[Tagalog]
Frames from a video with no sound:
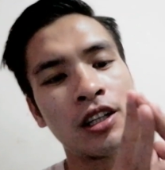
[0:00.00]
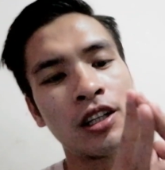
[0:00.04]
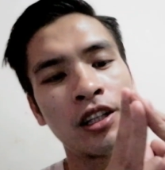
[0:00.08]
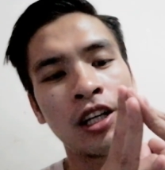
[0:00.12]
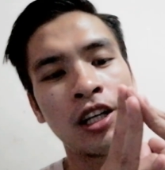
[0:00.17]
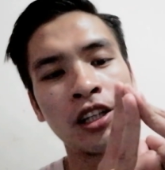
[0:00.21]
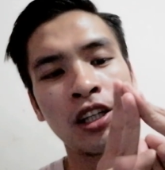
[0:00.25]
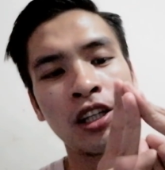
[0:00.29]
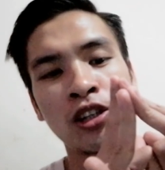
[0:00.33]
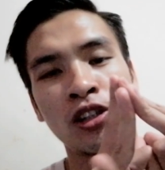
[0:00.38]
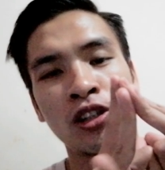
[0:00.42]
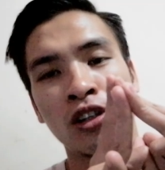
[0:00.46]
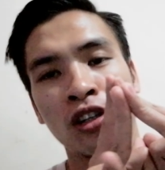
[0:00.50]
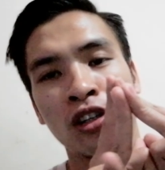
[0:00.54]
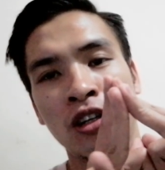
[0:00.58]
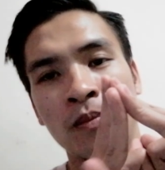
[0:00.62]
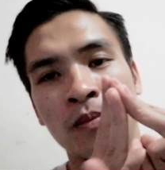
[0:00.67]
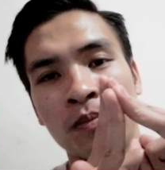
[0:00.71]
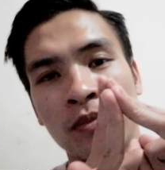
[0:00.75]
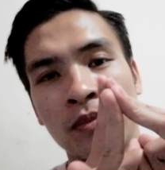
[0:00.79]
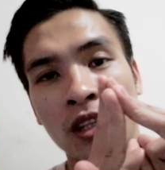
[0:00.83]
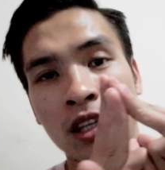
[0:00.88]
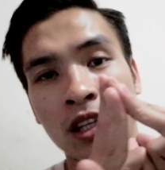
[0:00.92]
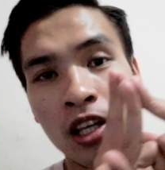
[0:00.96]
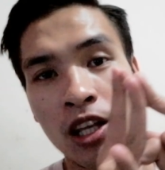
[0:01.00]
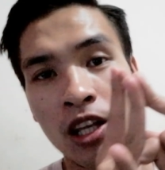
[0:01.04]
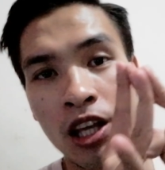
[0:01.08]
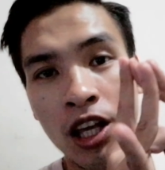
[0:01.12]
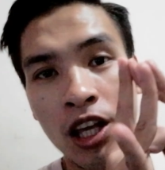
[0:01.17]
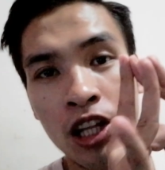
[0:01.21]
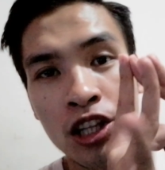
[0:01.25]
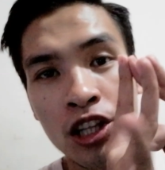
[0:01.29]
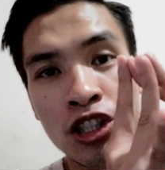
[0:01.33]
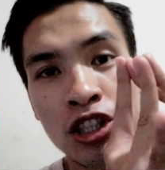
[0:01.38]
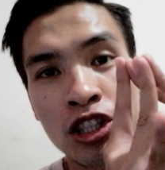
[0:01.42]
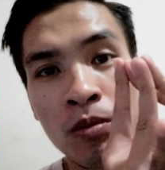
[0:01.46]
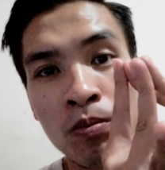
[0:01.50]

Then ito, it